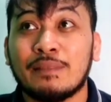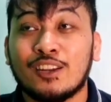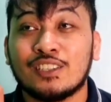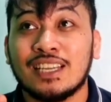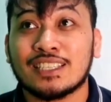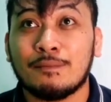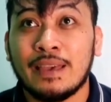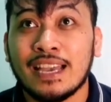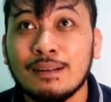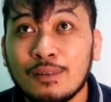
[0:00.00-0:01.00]
Meron sila sa
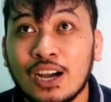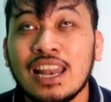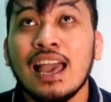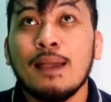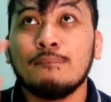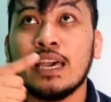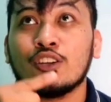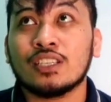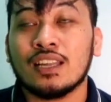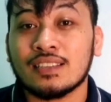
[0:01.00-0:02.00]
Mega Mall,
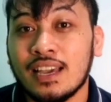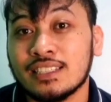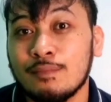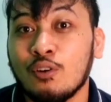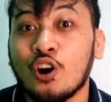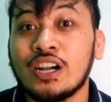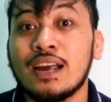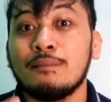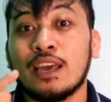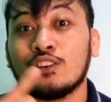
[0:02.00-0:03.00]
meron sila sa SM
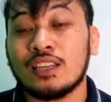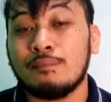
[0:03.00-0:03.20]
Aura, meron,